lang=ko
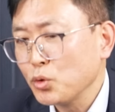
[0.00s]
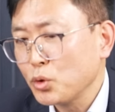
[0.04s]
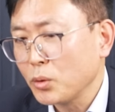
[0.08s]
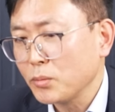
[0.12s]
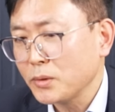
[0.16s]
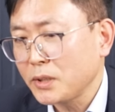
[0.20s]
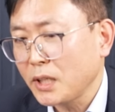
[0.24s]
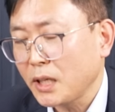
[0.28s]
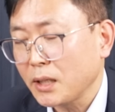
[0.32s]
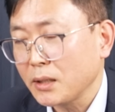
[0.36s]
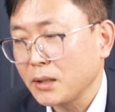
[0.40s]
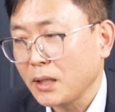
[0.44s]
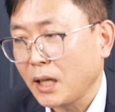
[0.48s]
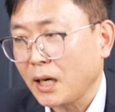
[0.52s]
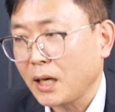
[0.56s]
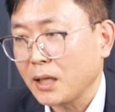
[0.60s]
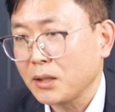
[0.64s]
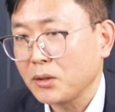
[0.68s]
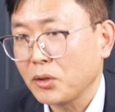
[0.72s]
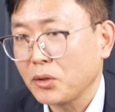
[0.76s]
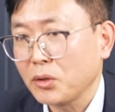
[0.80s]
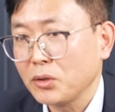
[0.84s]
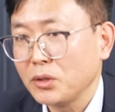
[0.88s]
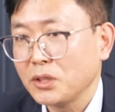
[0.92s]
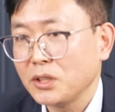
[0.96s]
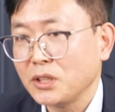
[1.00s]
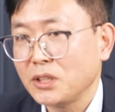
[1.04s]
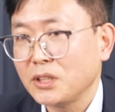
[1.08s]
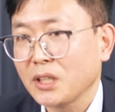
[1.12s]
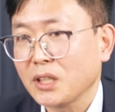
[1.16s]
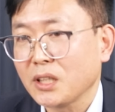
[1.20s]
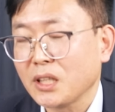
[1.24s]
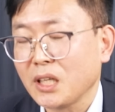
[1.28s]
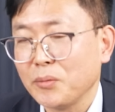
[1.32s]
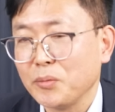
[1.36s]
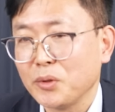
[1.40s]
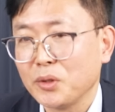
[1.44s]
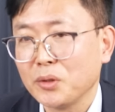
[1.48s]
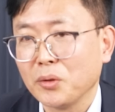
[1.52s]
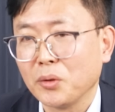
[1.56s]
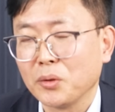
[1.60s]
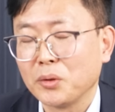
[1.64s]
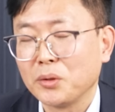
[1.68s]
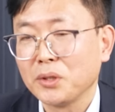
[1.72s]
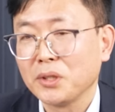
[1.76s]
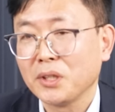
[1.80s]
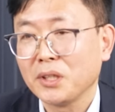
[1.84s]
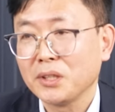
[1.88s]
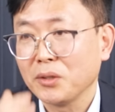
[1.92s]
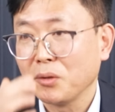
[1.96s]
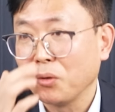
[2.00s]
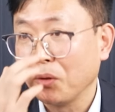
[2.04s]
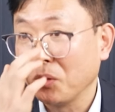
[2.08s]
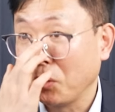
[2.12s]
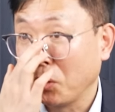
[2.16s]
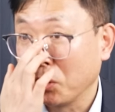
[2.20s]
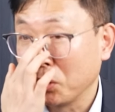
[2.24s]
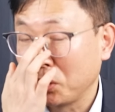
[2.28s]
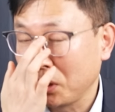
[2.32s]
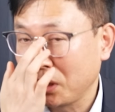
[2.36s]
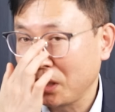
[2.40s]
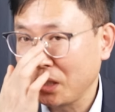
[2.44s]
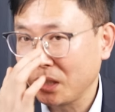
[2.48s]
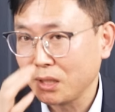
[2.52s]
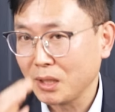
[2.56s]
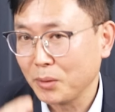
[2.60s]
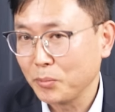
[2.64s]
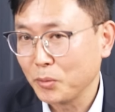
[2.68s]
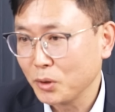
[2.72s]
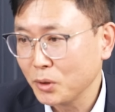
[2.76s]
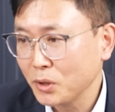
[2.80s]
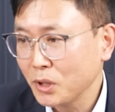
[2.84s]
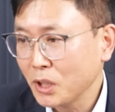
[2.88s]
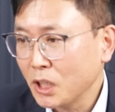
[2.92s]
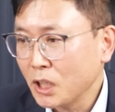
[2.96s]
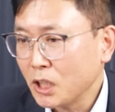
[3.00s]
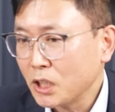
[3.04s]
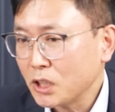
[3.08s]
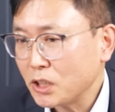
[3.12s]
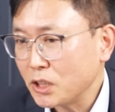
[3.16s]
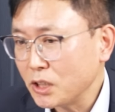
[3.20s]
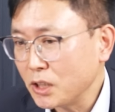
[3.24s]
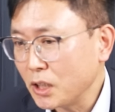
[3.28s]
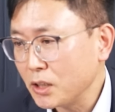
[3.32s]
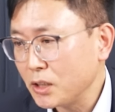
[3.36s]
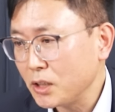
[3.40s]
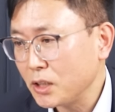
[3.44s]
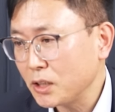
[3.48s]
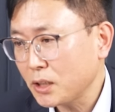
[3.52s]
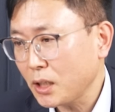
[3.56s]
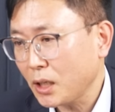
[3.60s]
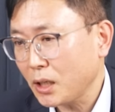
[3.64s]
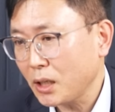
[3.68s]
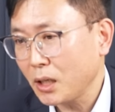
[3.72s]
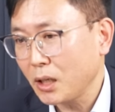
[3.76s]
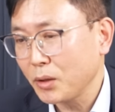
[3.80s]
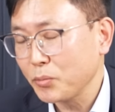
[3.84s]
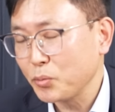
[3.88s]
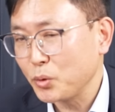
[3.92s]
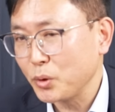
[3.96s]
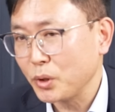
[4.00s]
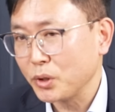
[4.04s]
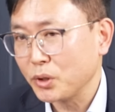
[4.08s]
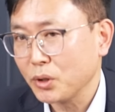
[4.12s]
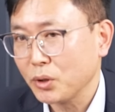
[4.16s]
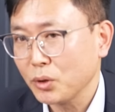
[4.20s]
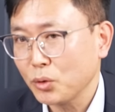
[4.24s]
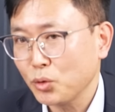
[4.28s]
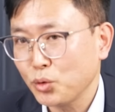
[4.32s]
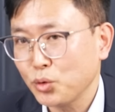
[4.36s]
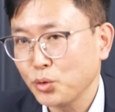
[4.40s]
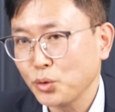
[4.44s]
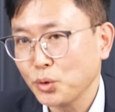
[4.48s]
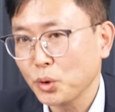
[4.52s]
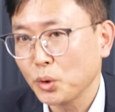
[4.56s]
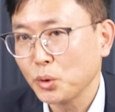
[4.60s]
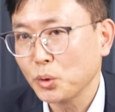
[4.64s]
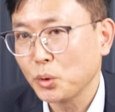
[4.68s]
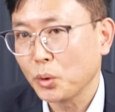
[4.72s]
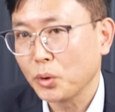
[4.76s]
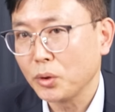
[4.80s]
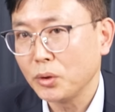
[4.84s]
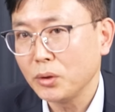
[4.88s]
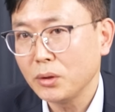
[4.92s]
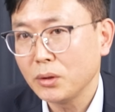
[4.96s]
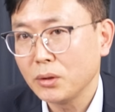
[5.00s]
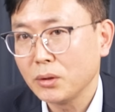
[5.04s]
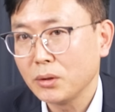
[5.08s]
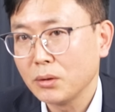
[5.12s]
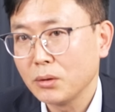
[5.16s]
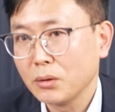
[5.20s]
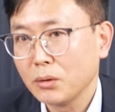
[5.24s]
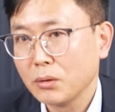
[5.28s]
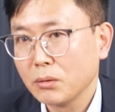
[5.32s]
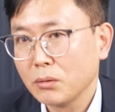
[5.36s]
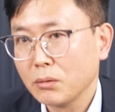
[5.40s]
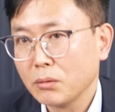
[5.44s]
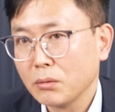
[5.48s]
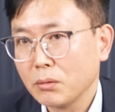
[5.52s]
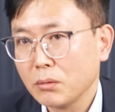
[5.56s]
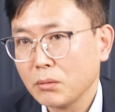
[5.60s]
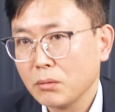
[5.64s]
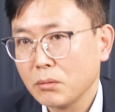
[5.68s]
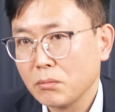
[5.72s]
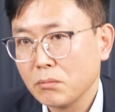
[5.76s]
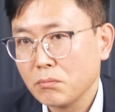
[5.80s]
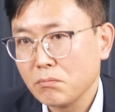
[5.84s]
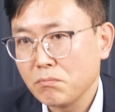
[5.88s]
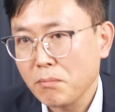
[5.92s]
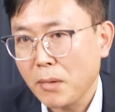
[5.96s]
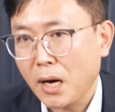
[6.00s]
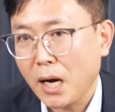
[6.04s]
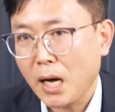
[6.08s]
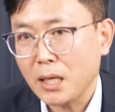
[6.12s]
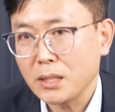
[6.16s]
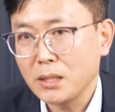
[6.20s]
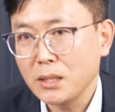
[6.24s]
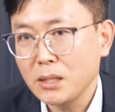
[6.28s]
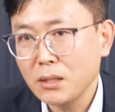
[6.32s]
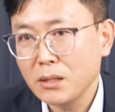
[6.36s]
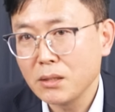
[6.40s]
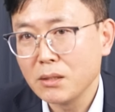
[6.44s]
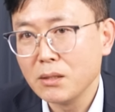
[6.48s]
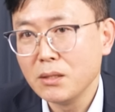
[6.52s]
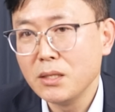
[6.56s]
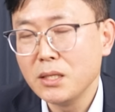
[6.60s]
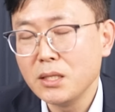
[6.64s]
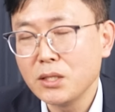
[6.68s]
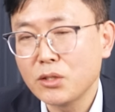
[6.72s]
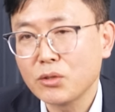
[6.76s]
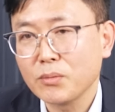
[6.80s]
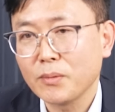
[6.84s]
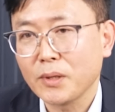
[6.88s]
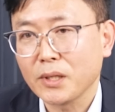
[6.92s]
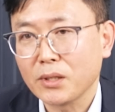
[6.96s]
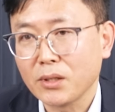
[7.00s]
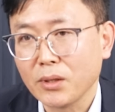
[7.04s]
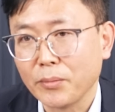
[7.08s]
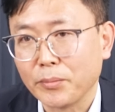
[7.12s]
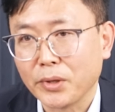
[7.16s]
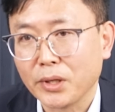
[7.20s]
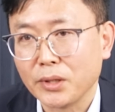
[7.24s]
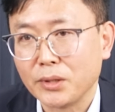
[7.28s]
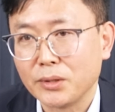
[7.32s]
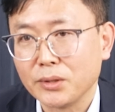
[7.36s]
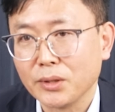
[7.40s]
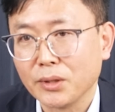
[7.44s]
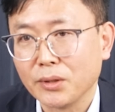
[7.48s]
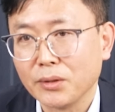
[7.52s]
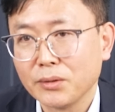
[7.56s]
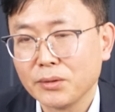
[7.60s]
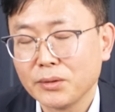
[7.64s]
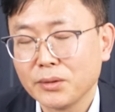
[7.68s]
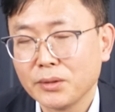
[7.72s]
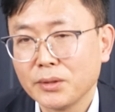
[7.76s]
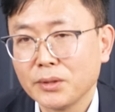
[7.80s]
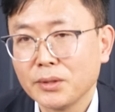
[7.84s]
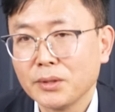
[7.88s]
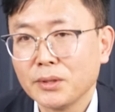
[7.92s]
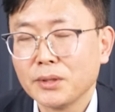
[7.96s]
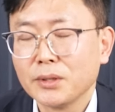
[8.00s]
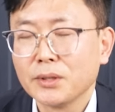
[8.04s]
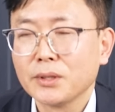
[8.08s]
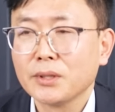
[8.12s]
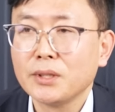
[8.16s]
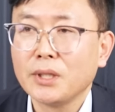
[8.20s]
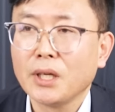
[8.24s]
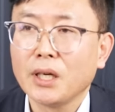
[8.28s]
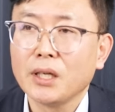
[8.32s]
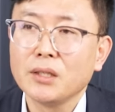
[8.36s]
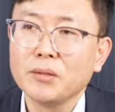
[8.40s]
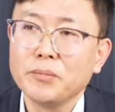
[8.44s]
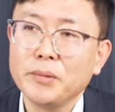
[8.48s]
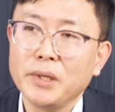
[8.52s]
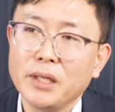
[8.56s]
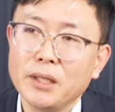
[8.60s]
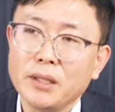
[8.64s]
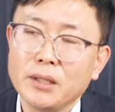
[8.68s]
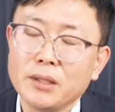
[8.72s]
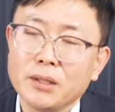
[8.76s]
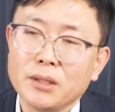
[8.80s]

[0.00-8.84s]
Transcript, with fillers: 들어오면 나가 떨어지기 시작하면 어떻게 하냐면, 지네들이 살아남기 위해서 충전소를 많이 늘릴 수밖에 없겠죠. 그 다음에